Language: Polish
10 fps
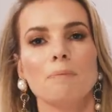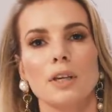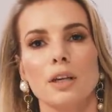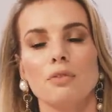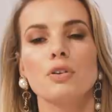
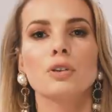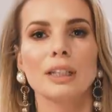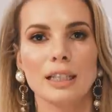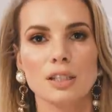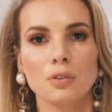e,
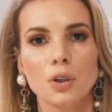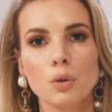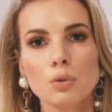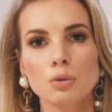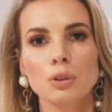wykonania
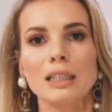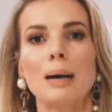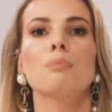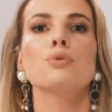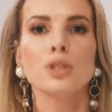swojej usługi
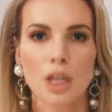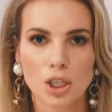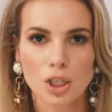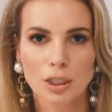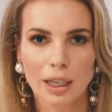na
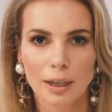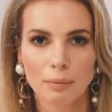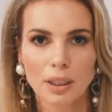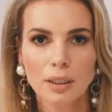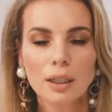późniejszy
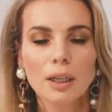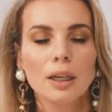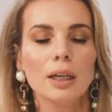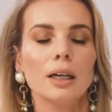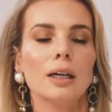termin.
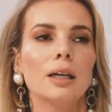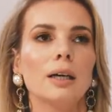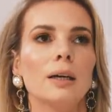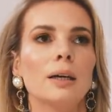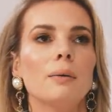
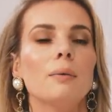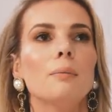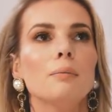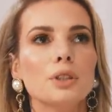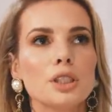E,
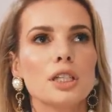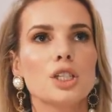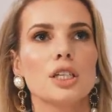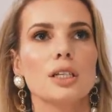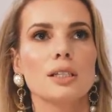myślę,
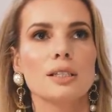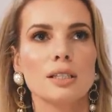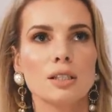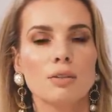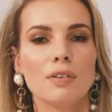że
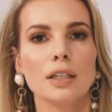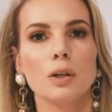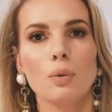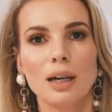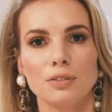
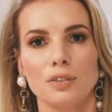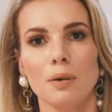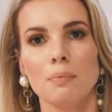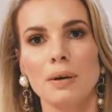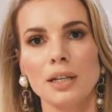zdecydowanie
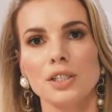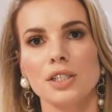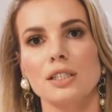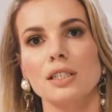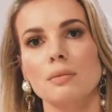łatwiej
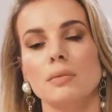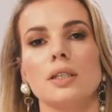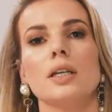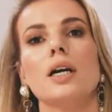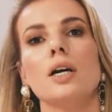będzie z
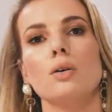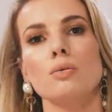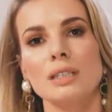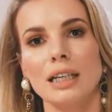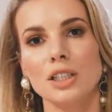nimi
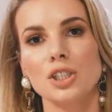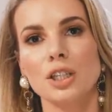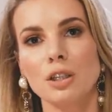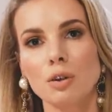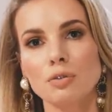ustalić
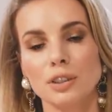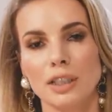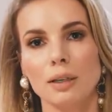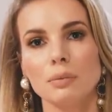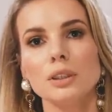ten nowy
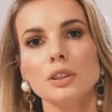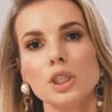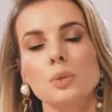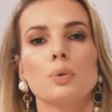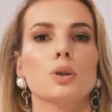termin,
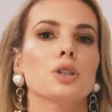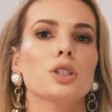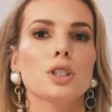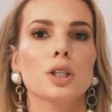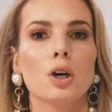niż
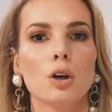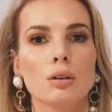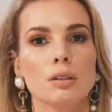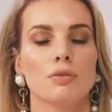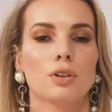prosić ich
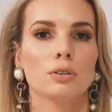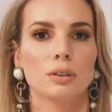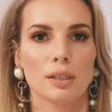o zwrot